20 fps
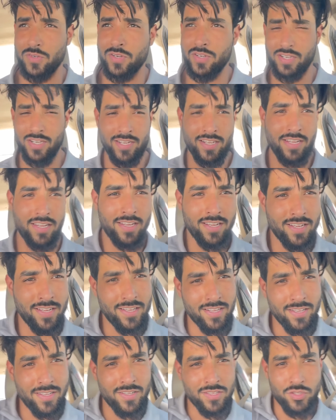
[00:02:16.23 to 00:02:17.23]
सिगरेट
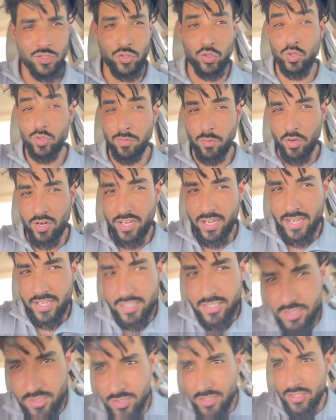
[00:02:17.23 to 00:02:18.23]
के धुएं का
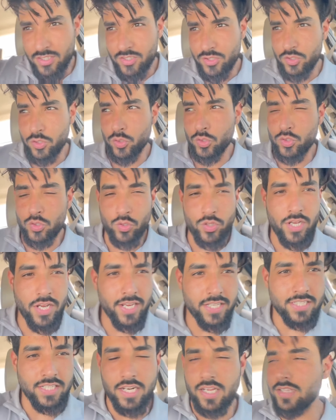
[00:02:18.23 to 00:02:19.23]
छल्ला झूठ सुन का
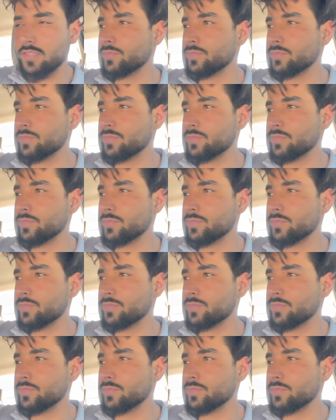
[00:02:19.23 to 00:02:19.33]
कैसा